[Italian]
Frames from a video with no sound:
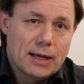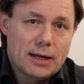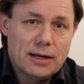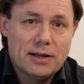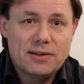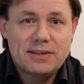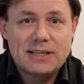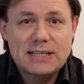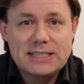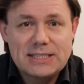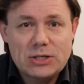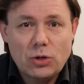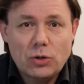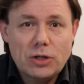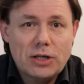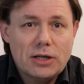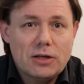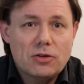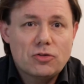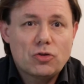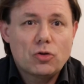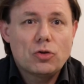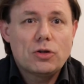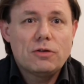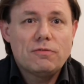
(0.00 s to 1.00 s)
Le
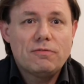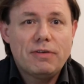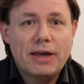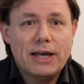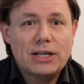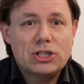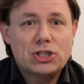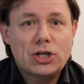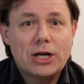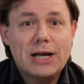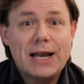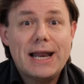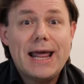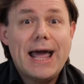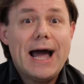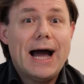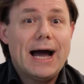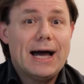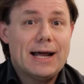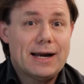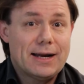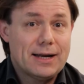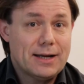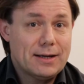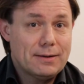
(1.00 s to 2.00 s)
sezioni sono invece le
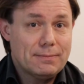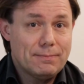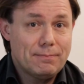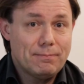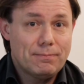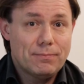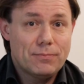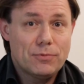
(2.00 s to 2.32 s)
aree